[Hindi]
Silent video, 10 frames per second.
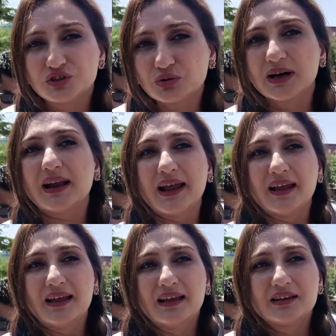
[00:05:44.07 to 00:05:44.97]
शुक्र है
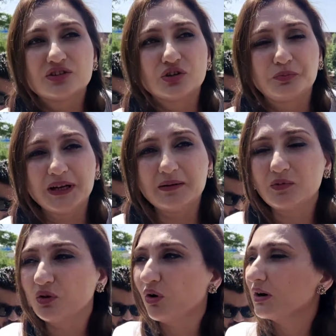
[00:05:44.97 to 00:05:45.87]
कि
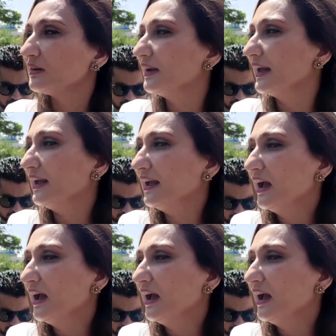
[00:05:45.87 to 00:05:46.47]
सुप्रीम कोर्ट ने